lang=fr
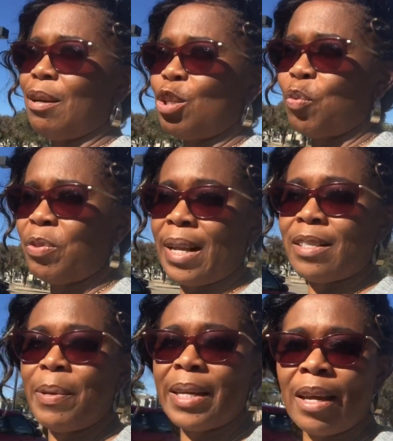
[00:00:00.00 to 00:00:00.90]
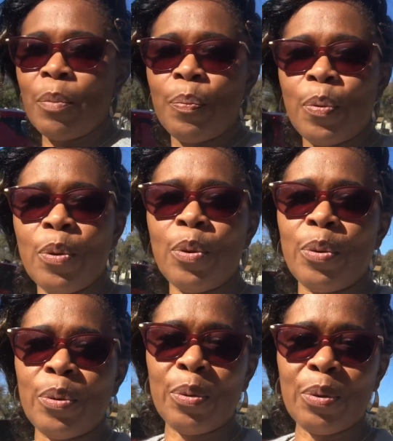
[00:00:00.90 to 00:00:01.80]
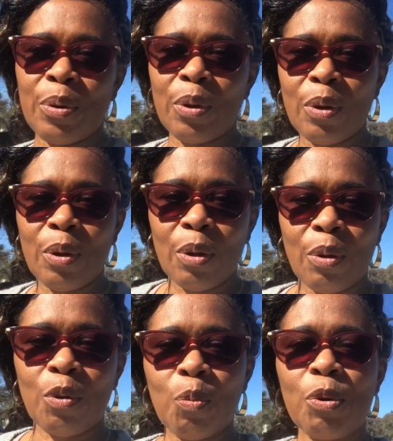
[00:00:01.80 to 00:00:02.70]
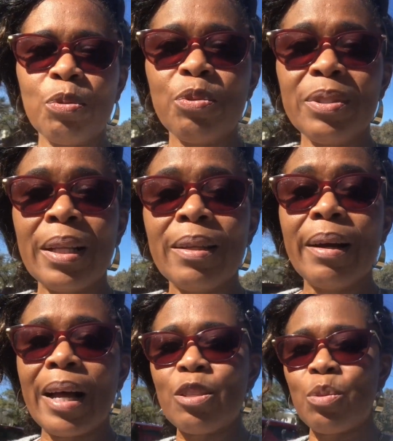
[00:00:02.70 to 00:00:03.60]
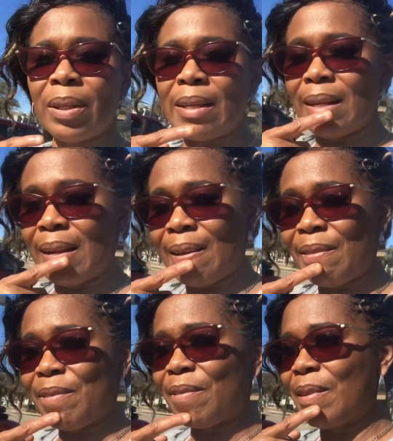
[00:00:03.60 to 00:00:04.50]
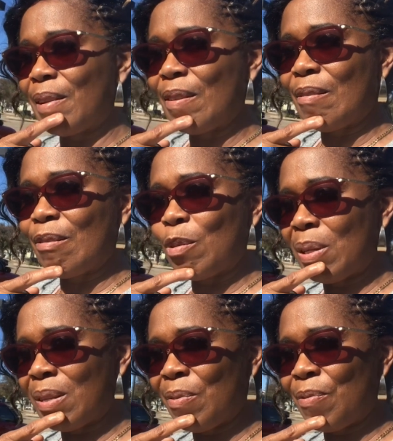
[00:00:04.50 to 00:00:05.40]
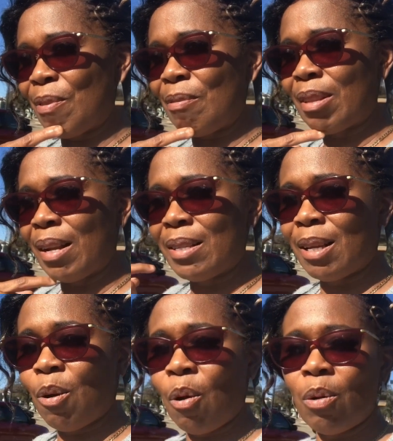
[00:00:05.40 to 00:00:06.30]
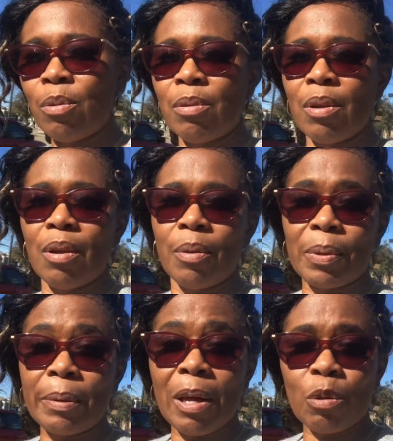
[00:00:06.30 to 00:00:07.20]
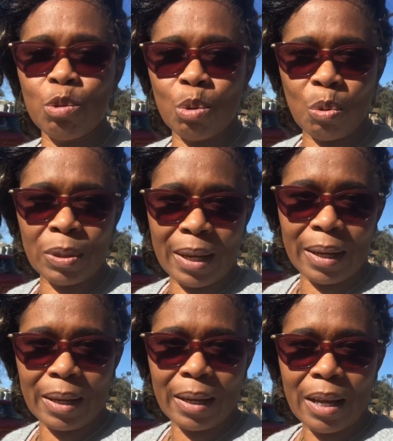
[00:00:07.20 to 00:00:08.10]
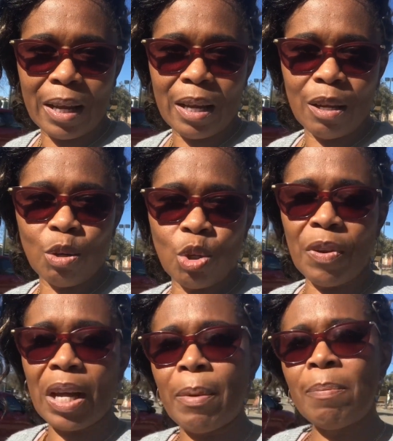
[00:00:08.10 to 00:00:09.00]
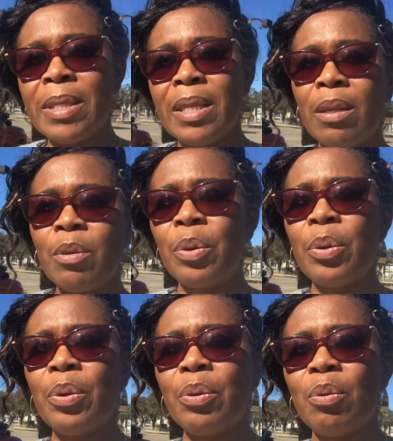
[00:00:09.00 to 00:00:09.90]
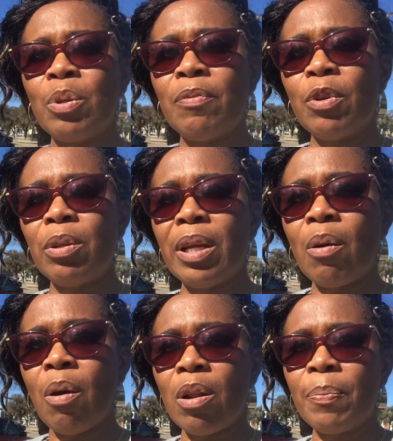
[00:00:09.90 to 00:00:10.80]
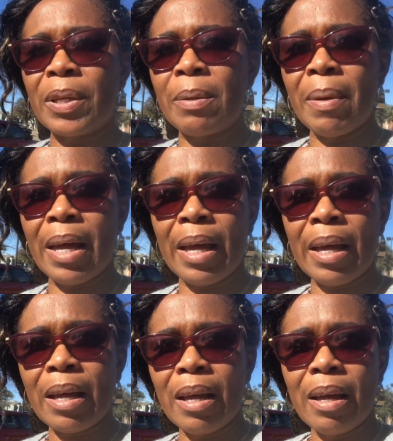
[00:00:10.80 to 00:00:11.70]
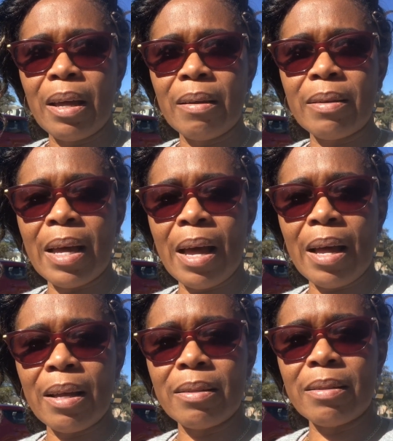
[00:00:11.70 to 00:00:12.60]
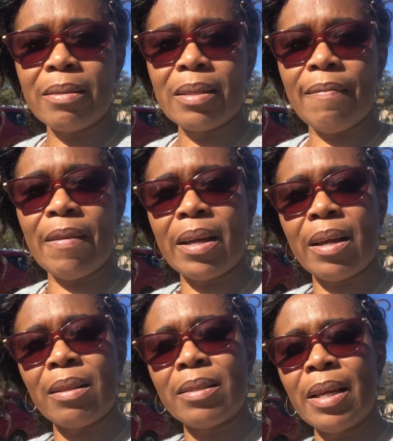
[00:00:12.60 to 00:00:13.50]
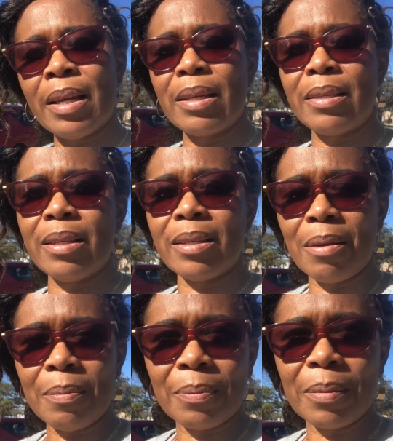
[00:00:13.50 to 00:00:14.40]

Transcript: euh, je vous ai expliqué un peu le, le processus d'intégration des élèves, de mes enfants dans les écoles primaires ou secondaires. Je vais quand même dire qu'au niveau de l'école primaire, il y a, ça varie entre 5 et 6 ans.